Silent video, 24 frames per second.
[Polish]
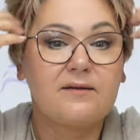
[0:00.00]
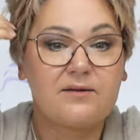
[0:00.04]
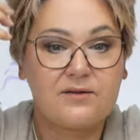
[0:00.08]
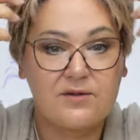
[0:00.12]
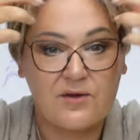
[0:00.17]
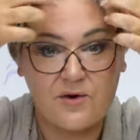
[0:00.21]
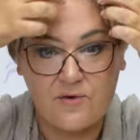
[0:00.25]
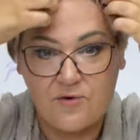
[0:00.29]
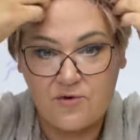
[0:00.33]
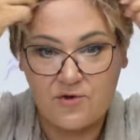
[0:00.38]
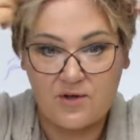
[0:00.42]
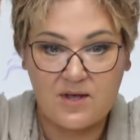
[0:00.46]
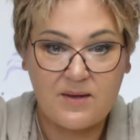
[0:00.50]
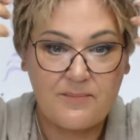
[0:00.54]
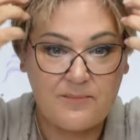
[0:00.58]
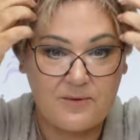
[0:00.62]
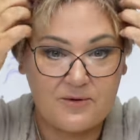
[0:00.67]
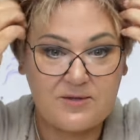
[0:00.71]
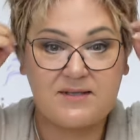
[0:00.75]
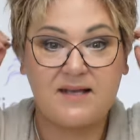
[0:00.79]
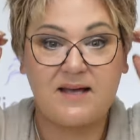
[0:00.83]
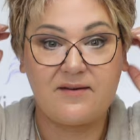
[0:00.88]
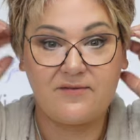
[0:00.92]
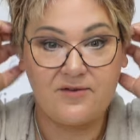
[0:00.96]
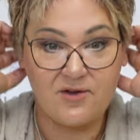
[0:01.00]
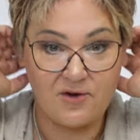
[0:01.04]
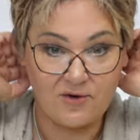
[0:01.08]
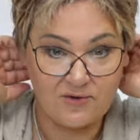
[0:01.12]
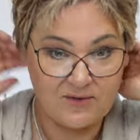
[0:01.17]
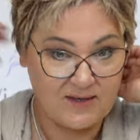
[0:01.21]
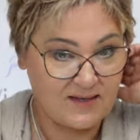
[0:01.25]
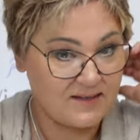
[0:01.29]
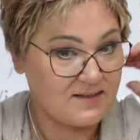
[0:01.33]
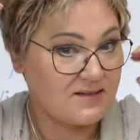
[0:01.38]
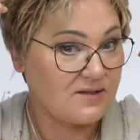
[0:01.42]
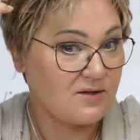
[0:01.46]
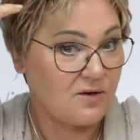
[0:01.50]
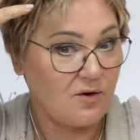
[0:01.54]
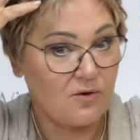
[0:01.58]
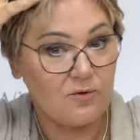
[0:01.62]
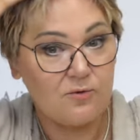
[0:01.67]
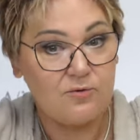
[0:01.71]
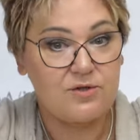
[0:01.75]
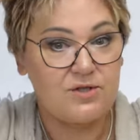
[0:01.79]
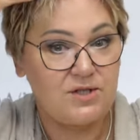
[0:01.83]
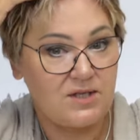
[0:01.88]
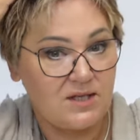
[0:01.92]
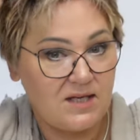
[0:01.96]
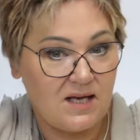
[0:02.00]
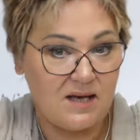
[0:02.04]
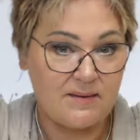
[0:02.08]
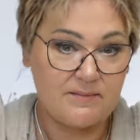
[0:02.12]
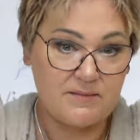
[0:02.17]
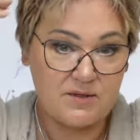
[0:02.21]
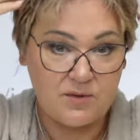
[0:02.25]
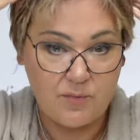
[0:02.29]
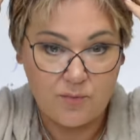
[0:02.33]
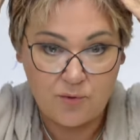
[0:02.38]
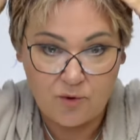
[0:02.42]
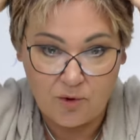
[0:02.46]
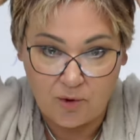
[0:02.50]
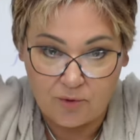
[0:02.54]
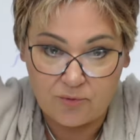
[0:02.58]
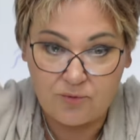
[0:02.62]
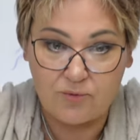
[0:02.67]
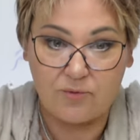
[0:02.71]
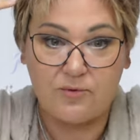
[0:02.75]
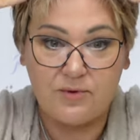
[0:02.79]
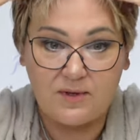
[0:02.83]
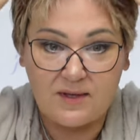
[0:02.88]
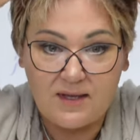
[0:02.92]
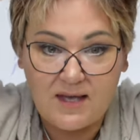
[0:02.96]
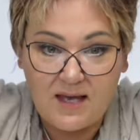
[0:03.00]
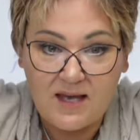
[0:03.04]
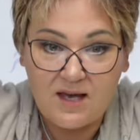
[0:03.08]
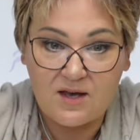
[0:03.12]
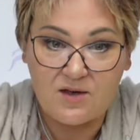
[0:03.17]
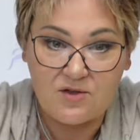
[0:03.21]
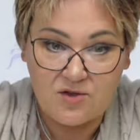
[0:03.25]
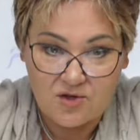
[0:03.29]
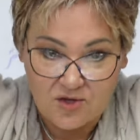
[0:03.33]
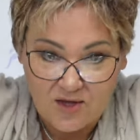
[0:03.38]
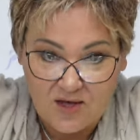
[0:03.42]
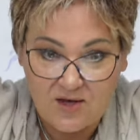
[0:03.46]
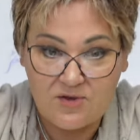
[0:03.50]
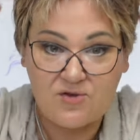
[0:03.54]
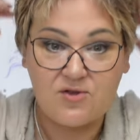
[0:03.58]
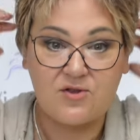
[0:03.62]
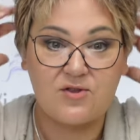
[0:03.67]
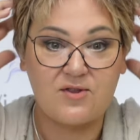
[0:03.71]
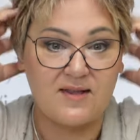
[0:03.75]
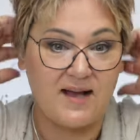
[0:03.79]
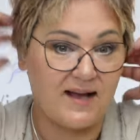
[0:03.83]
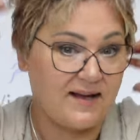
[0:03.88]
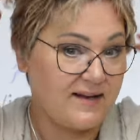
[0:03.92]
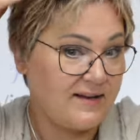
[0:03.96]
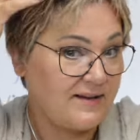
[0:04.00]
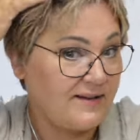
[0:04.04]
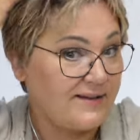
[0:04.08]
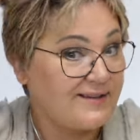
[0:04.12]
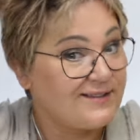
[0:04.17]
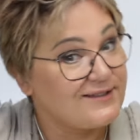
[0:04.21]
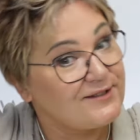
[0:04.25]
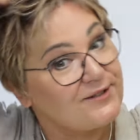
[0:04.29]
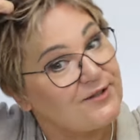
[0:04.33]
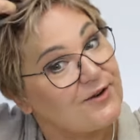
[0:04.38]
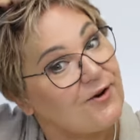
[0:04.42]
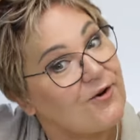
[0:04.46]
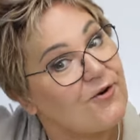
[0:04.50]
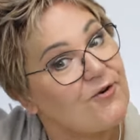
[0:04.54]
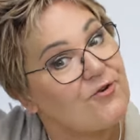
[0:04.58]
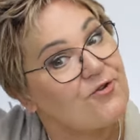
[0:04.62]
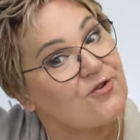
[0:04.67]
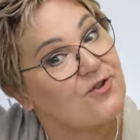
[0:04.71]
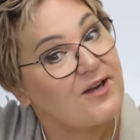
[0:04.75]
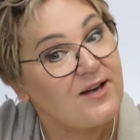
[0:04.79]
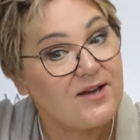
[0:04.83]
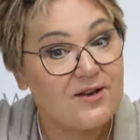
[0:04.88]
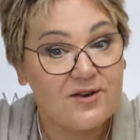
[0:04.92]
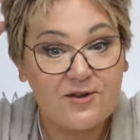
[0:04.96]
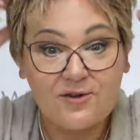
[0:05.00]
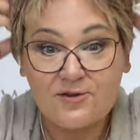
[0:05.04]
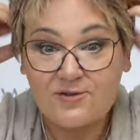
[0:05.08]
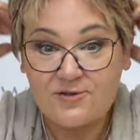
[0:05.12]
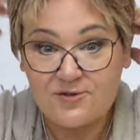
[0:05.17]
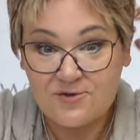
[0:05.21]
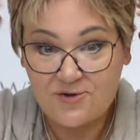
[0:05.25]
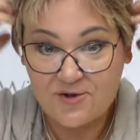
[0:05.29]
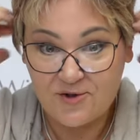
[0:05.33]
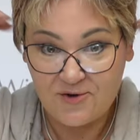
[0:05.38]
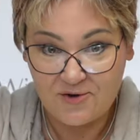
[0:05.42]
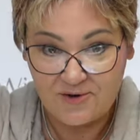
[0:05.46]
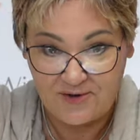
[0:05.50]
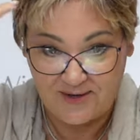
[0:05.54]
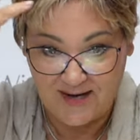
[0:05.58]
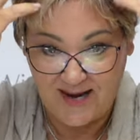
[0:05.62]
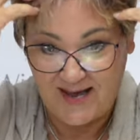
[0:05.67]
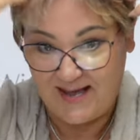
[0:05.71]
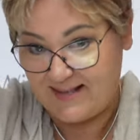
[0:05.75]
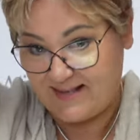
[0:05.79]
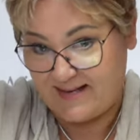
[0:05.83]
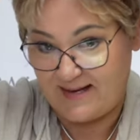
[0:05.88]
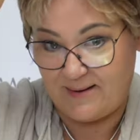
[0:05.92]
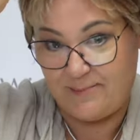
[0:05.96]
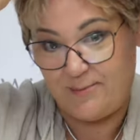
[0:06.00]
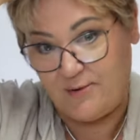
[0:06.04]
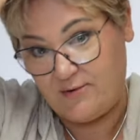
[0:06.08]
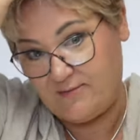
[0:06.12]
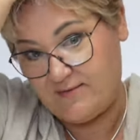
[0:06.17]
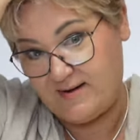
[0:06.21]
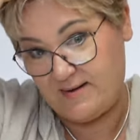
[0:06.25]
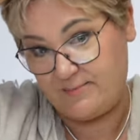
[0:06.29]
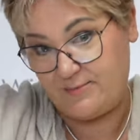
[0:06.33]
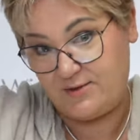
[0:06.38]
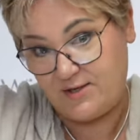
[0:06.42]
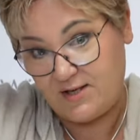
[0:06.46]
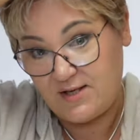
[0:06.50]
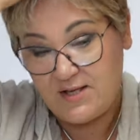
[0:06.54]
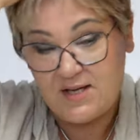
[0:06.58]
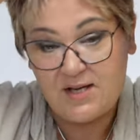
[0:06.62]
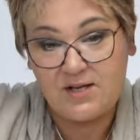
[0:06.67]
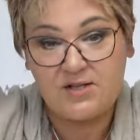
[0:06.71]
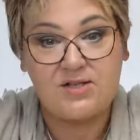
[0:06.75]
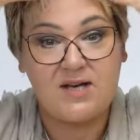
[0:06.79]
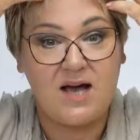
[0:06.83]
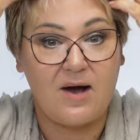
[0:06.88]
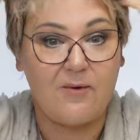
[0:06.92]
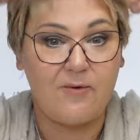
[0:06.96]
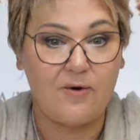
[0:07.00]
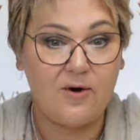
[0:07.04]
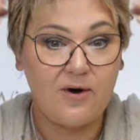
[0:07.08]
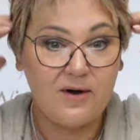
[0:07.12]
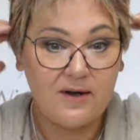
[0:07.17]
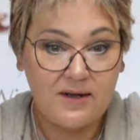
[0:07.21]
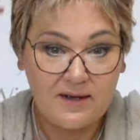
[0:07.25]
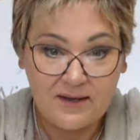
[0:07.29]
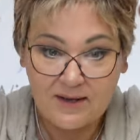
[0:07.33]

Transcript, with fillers: troszkę postawiona, z kogucikiem z przodu, niegrzeczna, troszkę rozczochrana, bo Wam się nie chciało,